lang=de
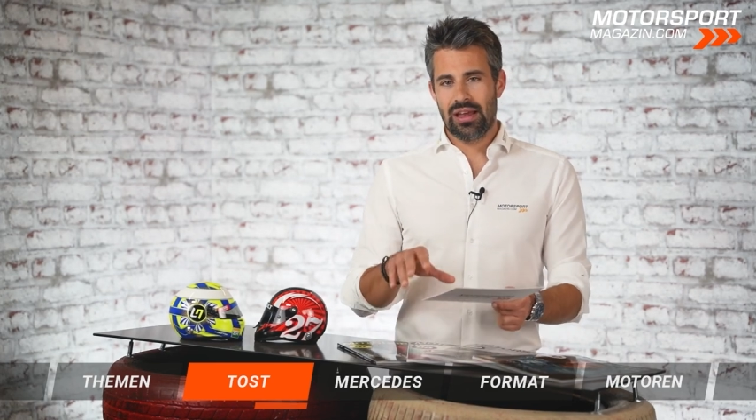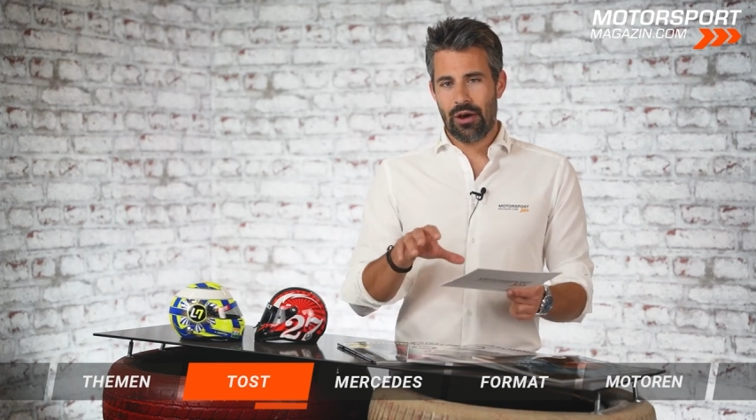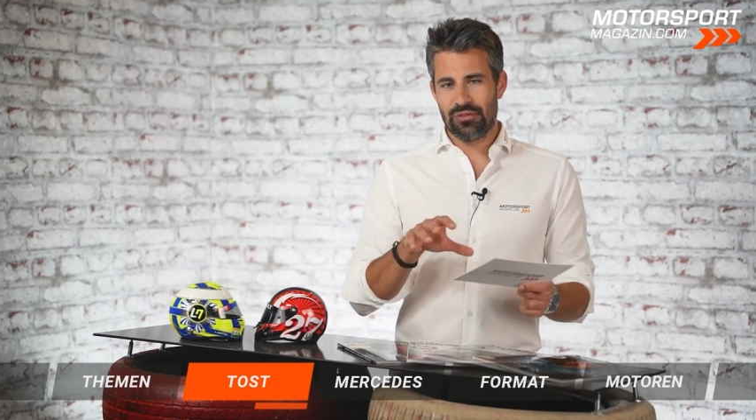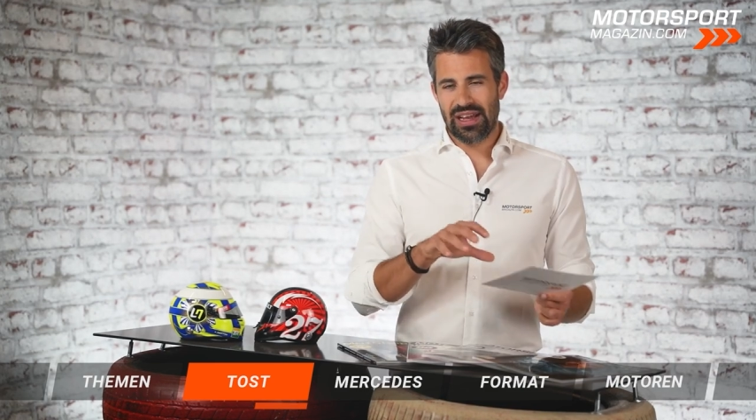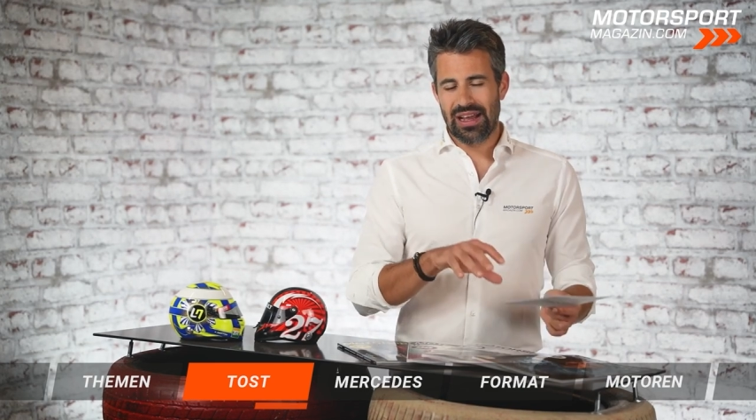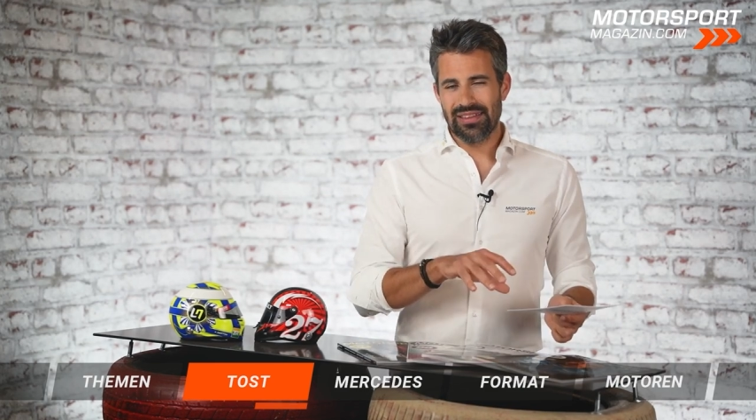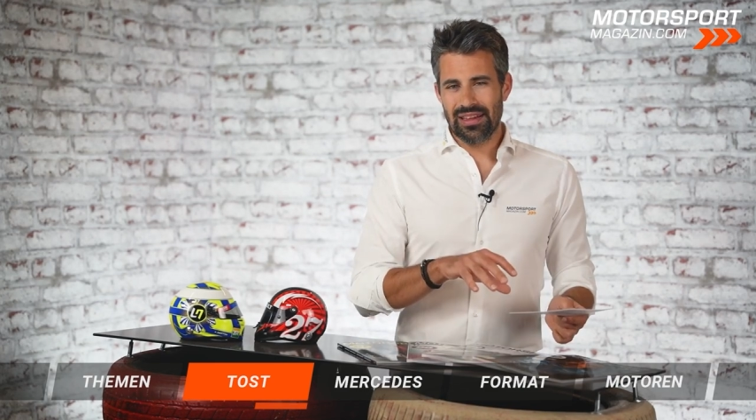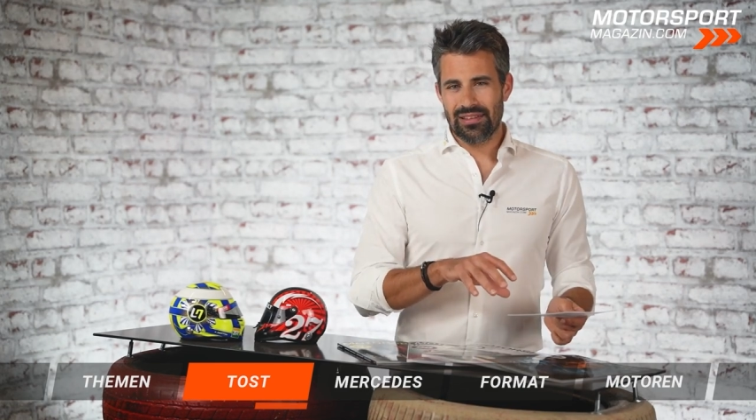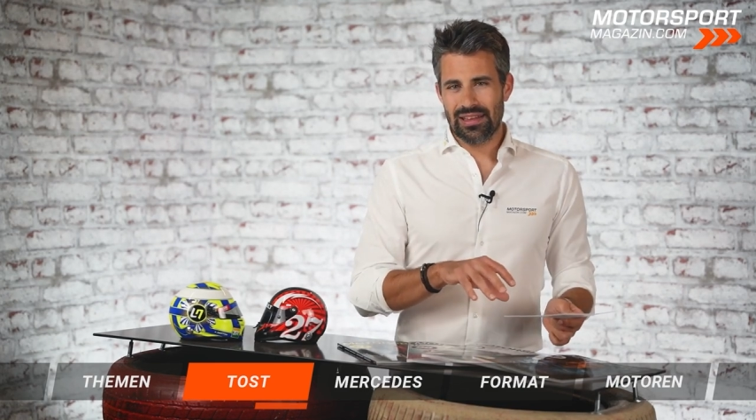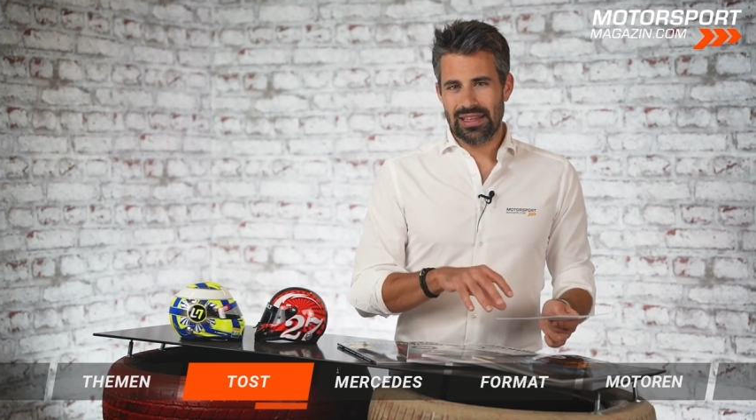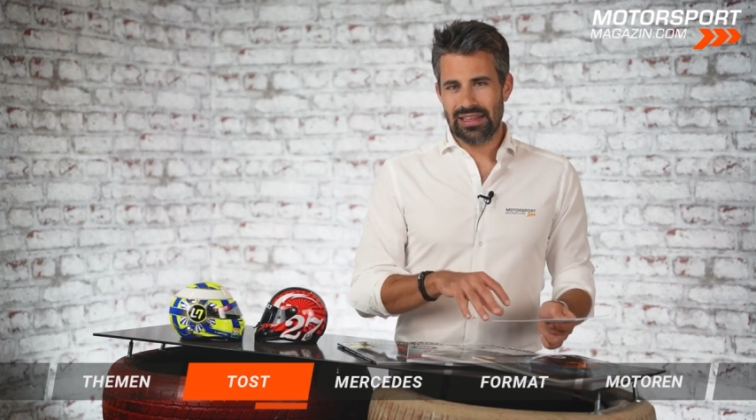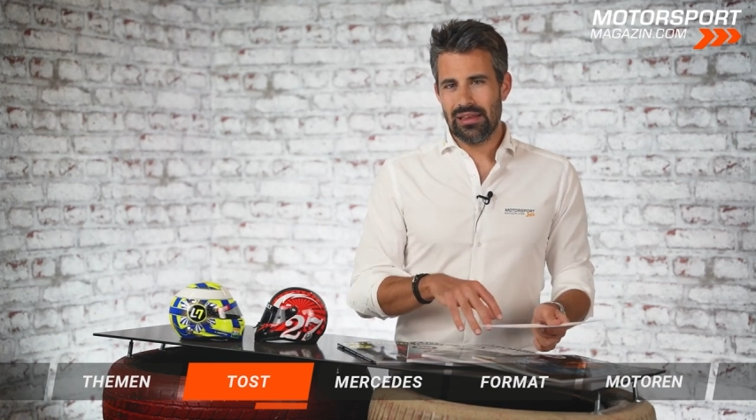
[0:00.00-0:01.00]
Auf der anderen
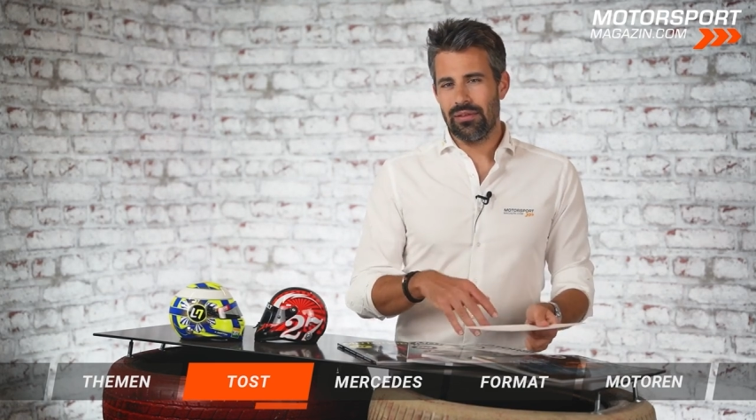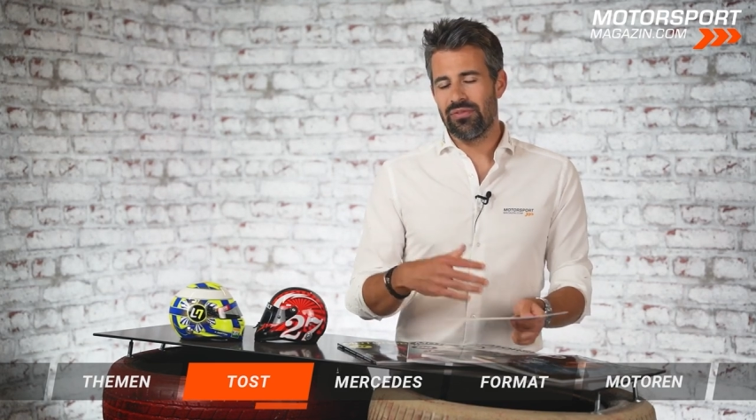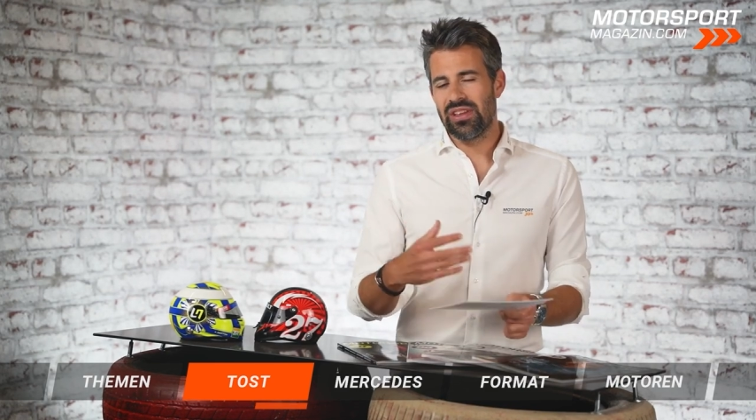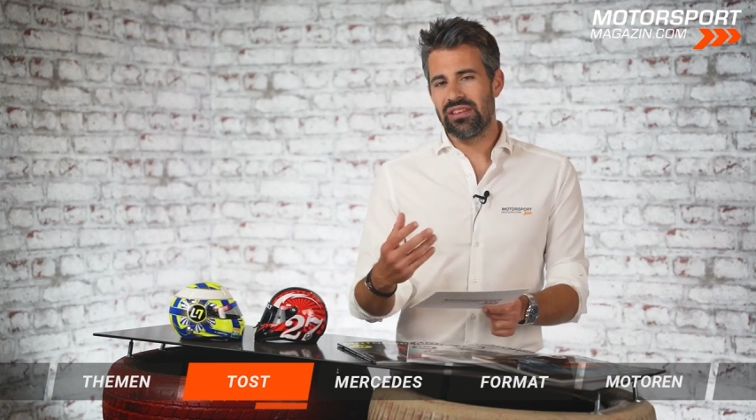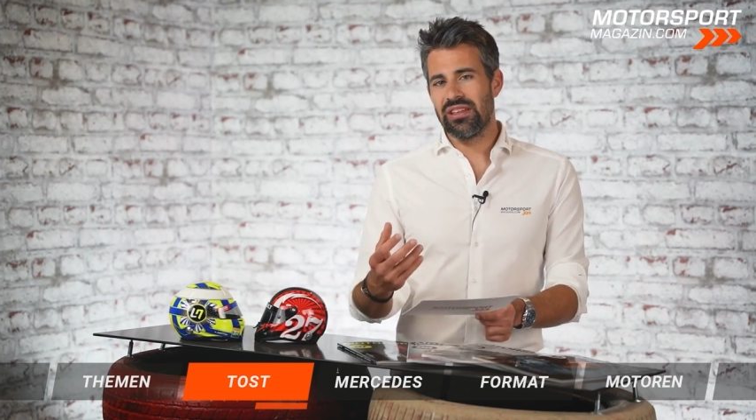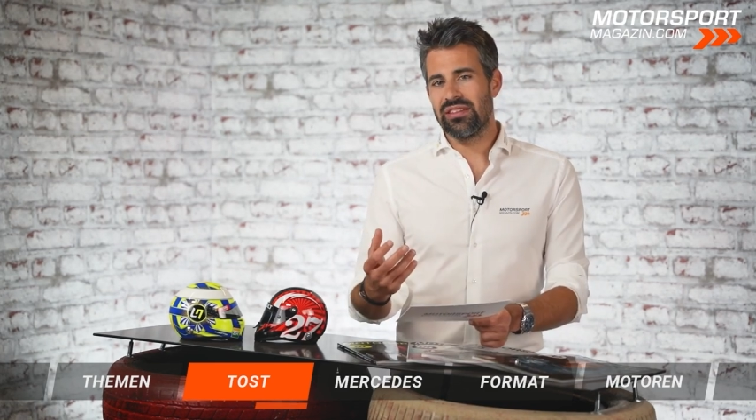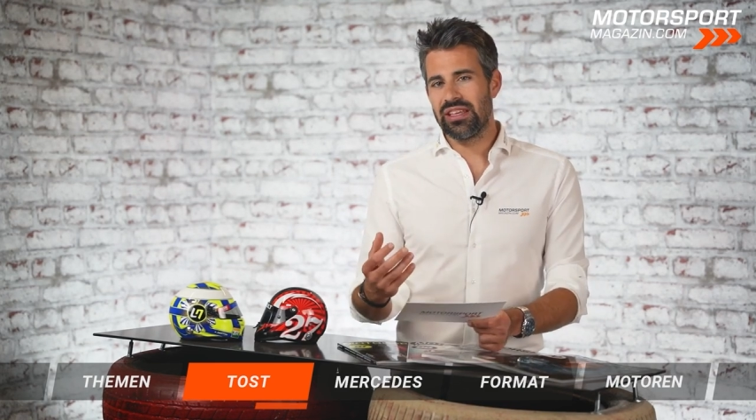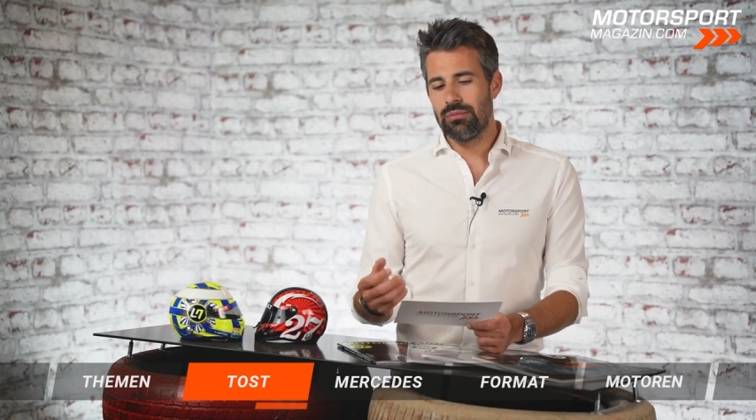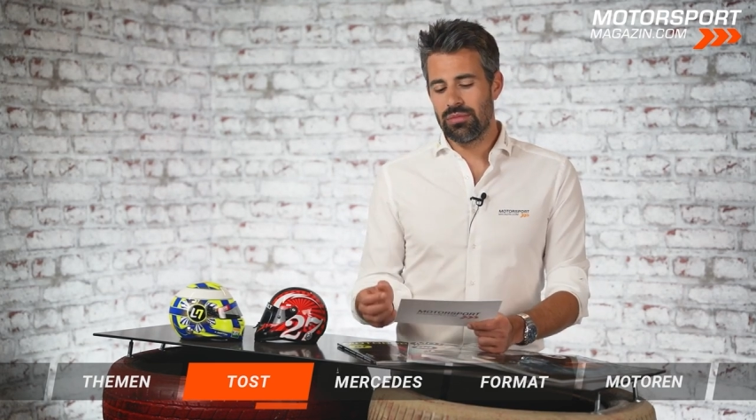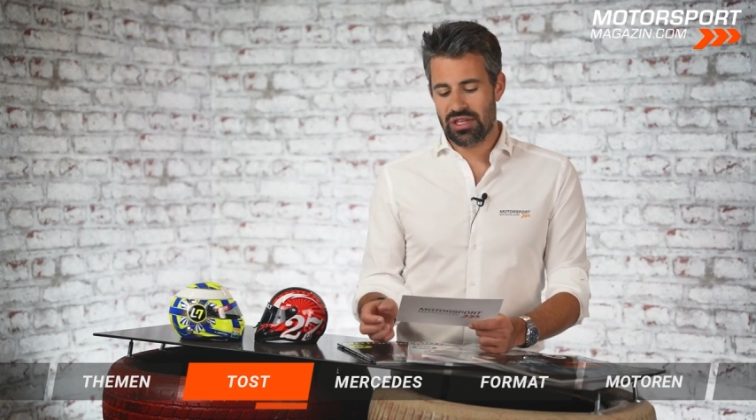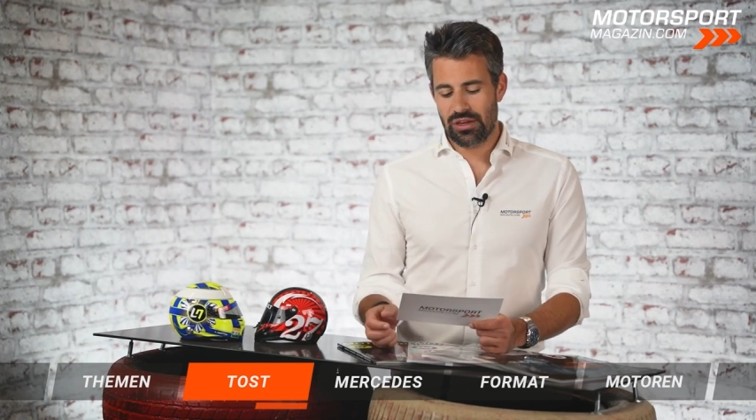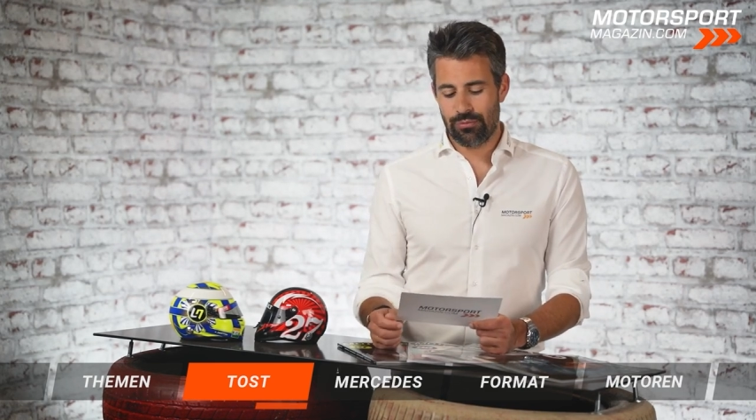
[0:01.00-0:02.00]
Seite wird die
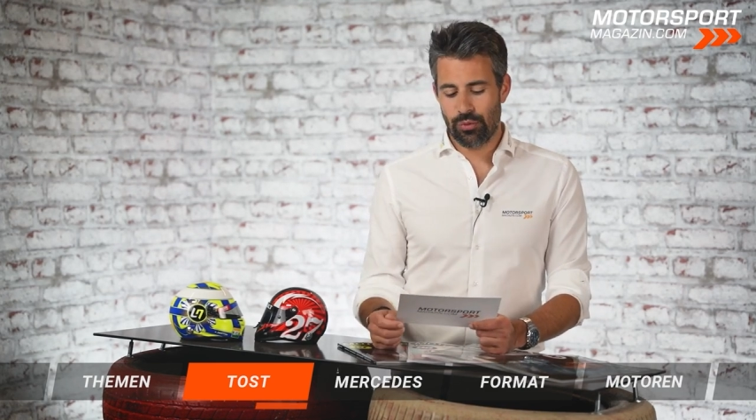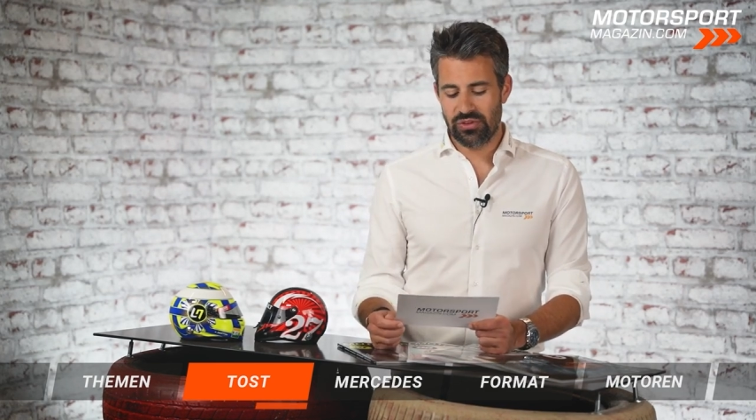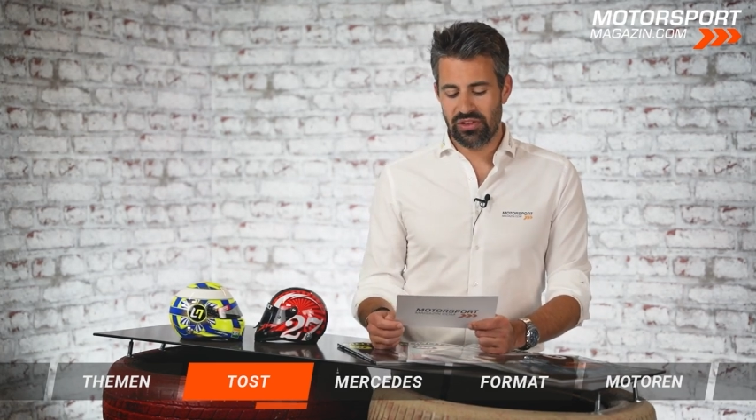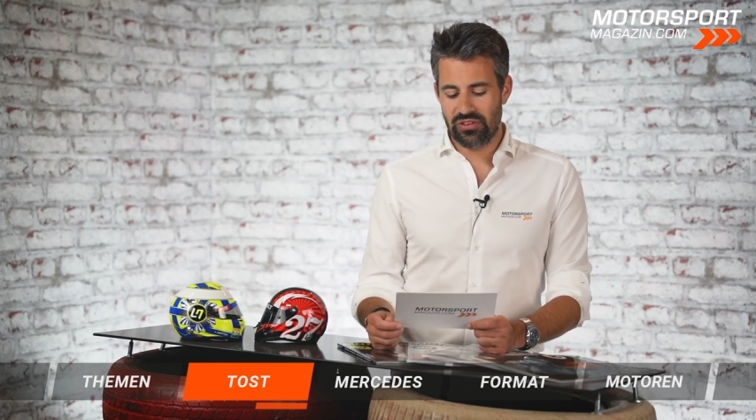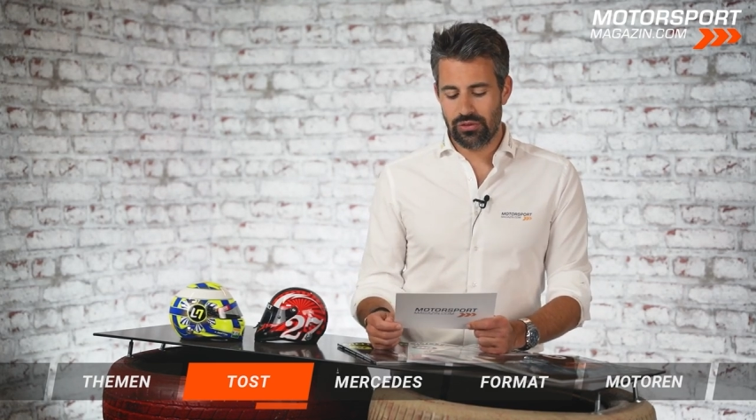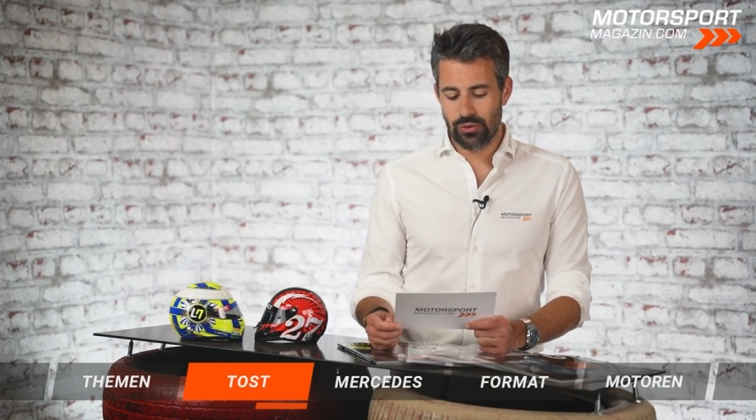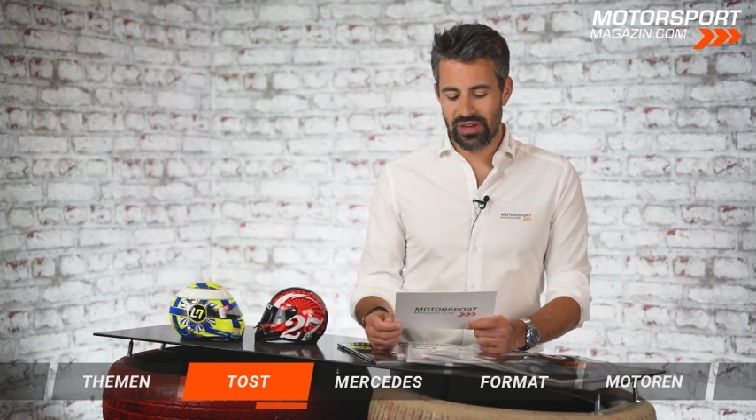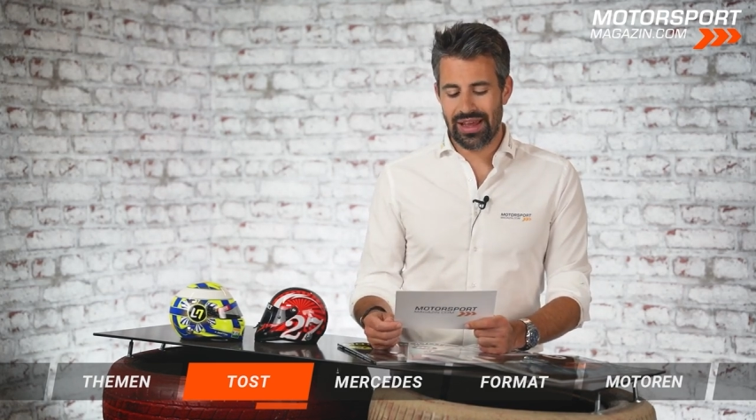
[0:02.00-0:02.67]
Teamchefposition